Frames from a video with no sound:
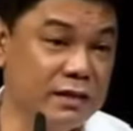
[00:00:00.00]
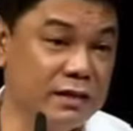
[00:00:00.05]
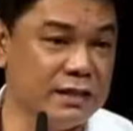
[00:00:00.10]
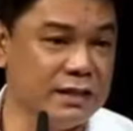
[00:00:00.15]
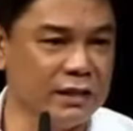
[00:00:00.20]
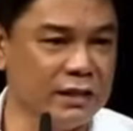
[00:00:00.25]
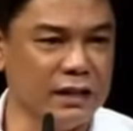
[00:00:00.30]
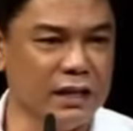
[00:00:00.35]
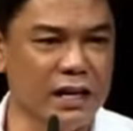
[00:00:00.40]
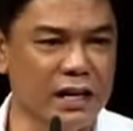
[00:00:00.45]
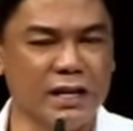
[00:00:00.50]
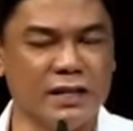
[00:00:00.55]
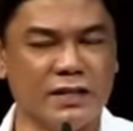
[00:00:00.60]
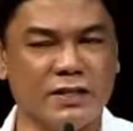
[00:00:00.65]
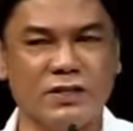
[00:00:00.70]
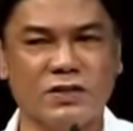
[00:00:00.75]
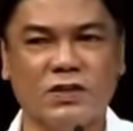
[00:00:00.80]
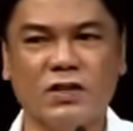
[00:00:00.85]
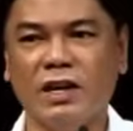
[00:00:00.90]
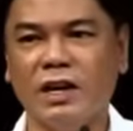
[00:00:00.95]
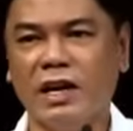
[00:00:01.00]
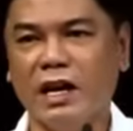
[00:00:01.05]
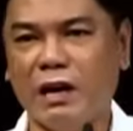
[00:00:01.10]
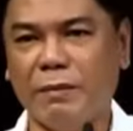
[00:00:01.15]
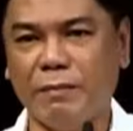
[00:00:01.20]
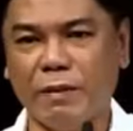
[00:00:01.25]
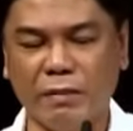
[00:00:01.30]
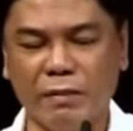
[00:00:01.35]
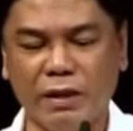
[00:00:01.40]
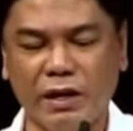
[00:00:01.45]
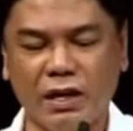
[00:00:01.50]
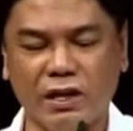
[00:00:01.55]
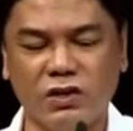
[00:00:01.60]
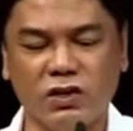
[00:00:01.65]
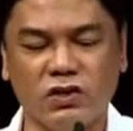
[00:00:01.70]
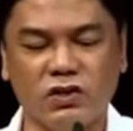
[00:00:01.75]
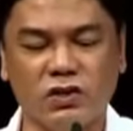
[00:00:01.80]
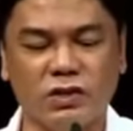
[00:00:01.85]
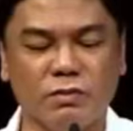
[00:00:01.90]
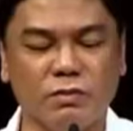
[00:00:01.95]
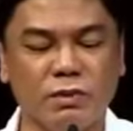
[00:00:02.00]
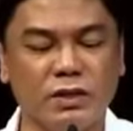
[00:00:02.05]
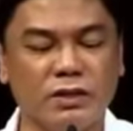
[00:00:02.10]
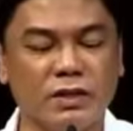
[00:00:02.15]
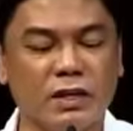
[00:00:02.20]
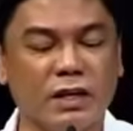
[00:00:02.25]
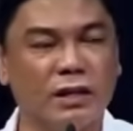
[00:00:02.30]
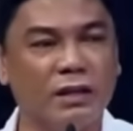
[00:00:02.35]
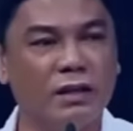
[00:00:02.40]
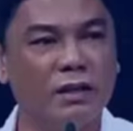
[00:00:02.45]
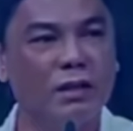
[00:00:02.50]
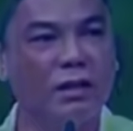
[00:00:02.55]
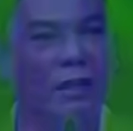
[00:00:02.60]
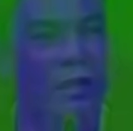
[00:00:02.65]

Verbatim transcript: si Satanas kapag may nagchichismisan.